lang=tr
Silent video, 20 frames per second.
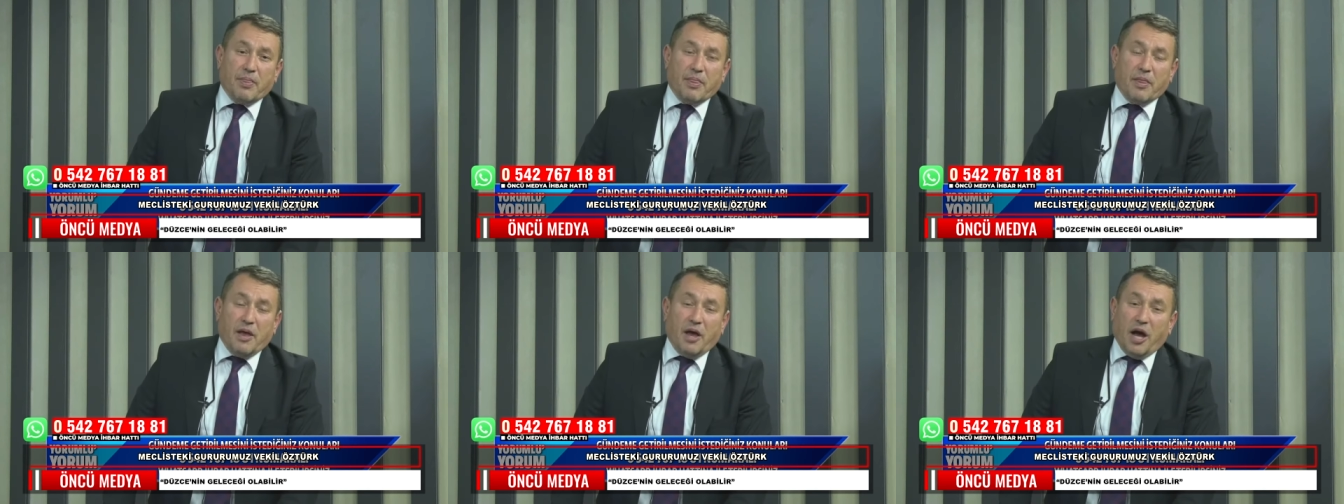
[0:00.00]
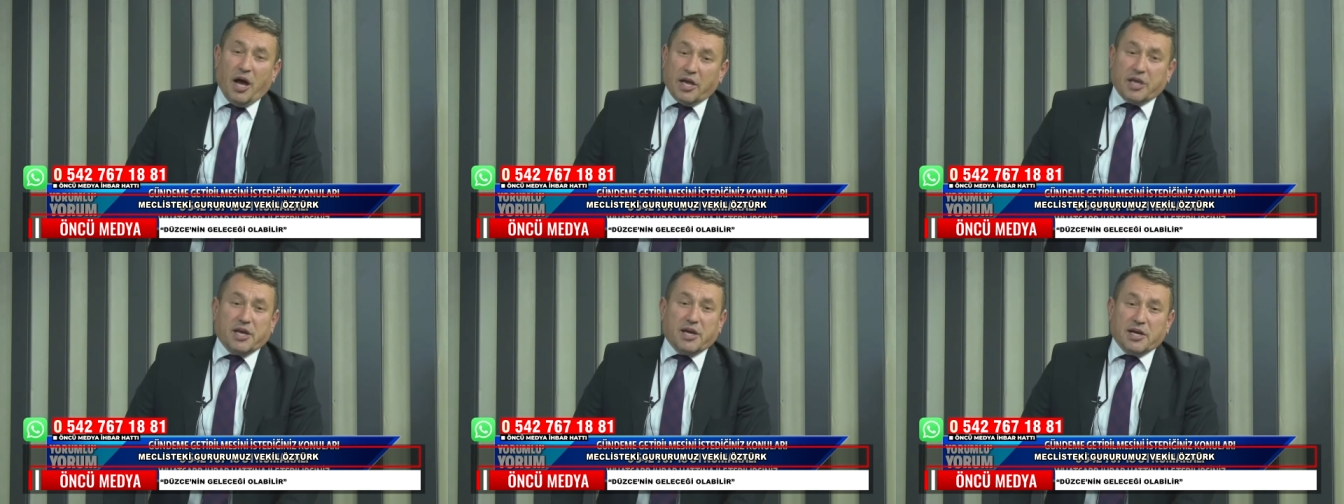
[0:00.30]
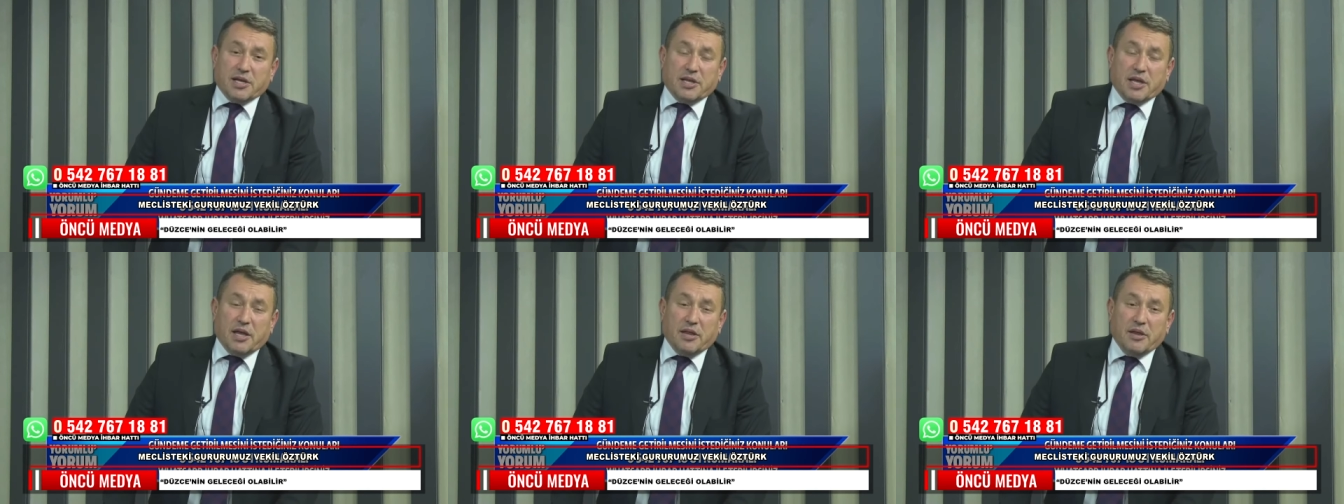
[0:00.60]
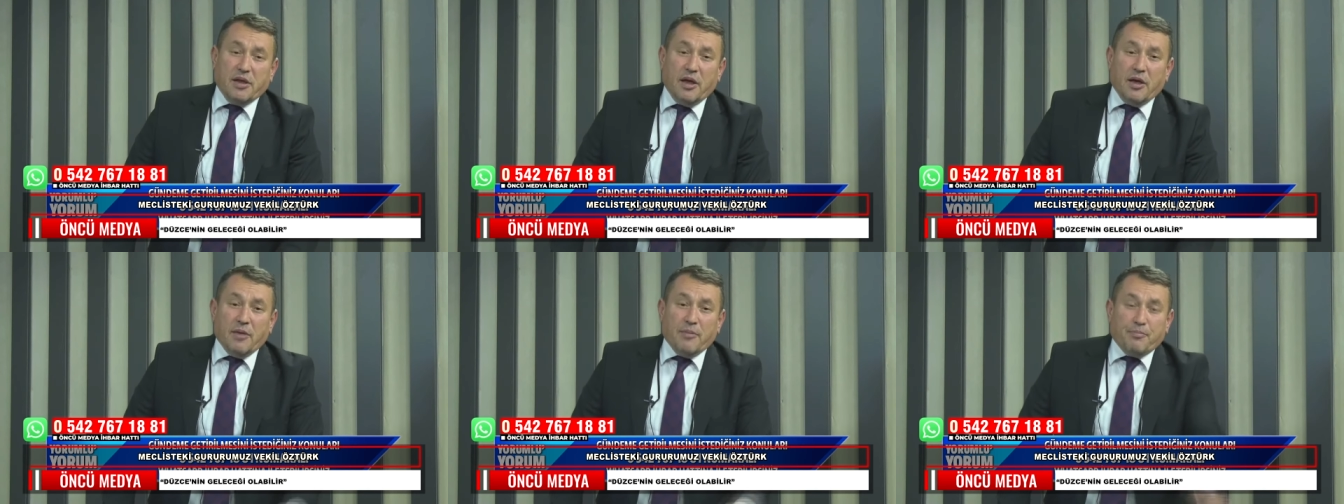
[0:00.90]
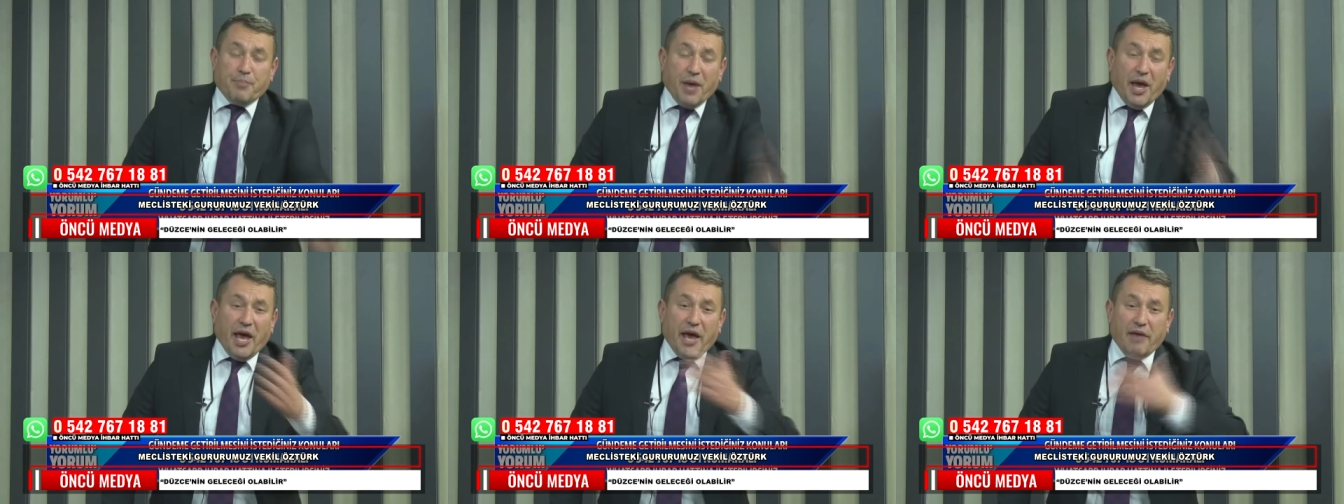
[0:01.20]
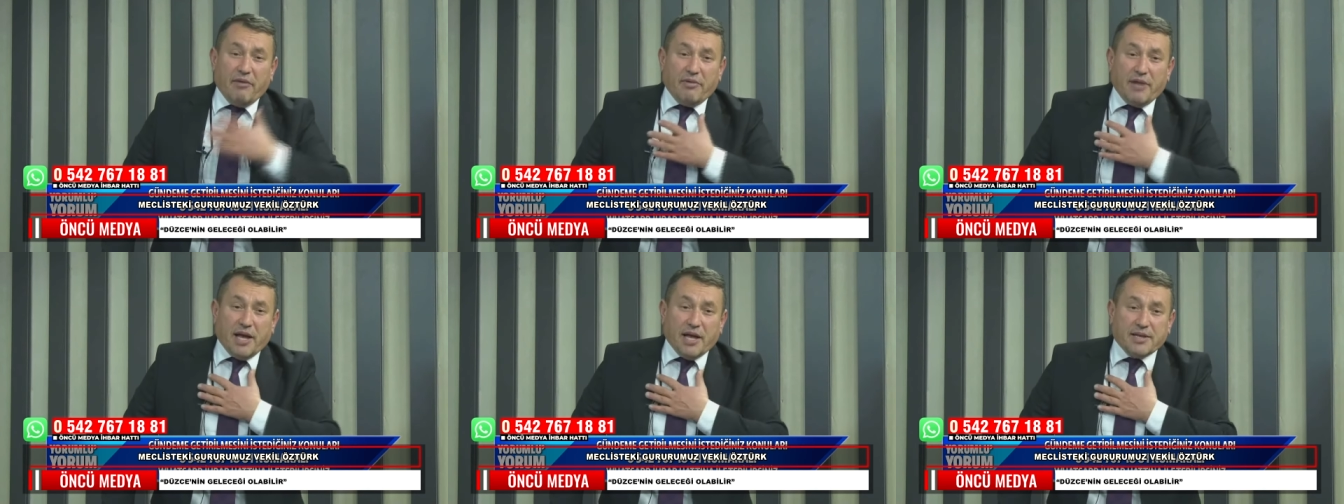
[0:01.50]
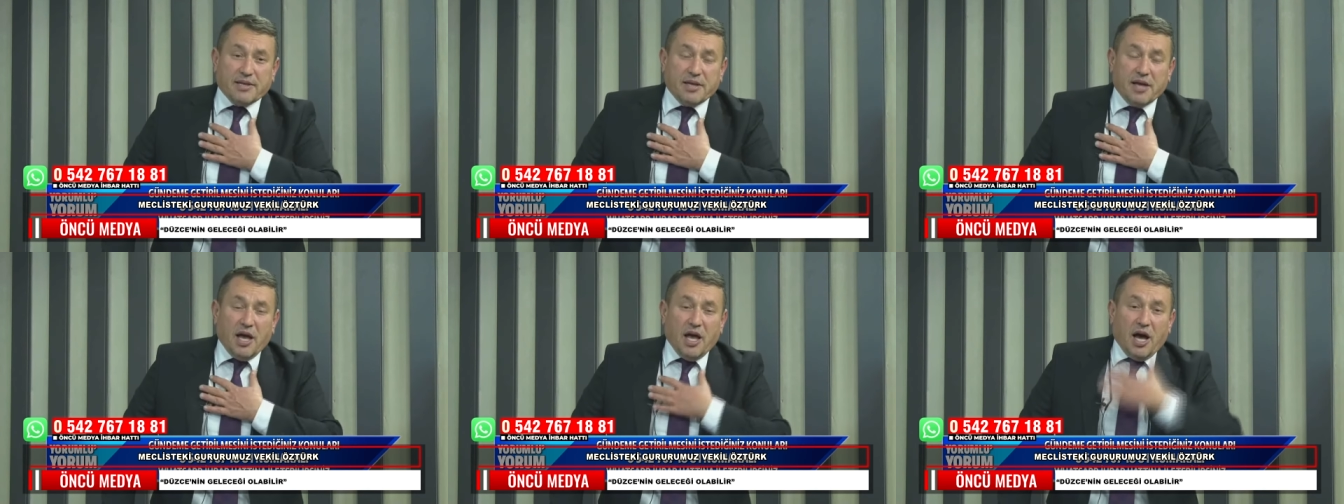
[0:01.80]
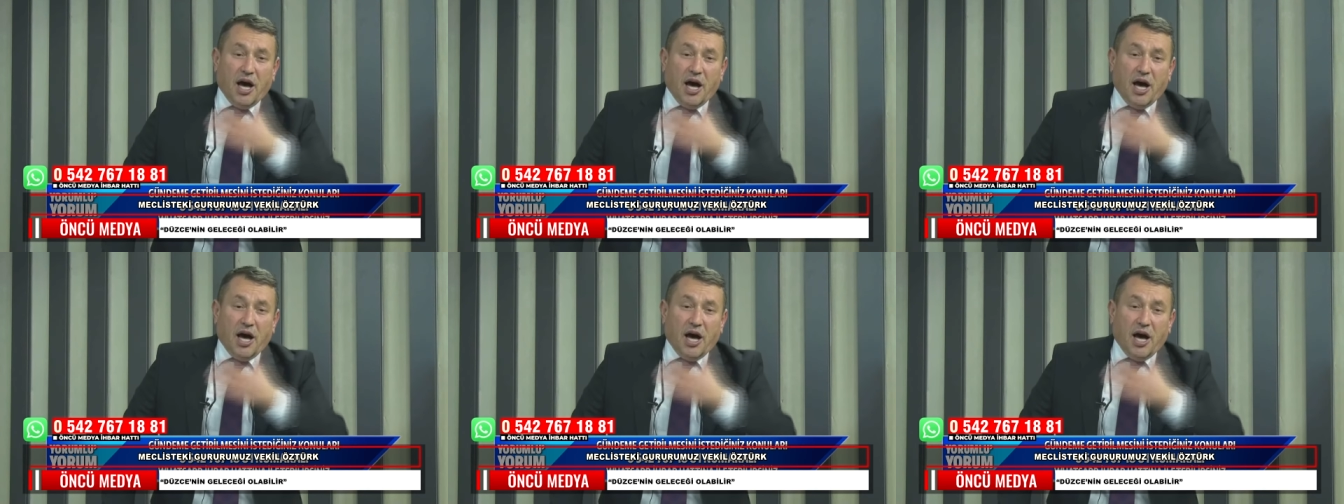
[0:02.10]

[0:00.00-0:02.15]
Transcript: Hakikaten bir evlat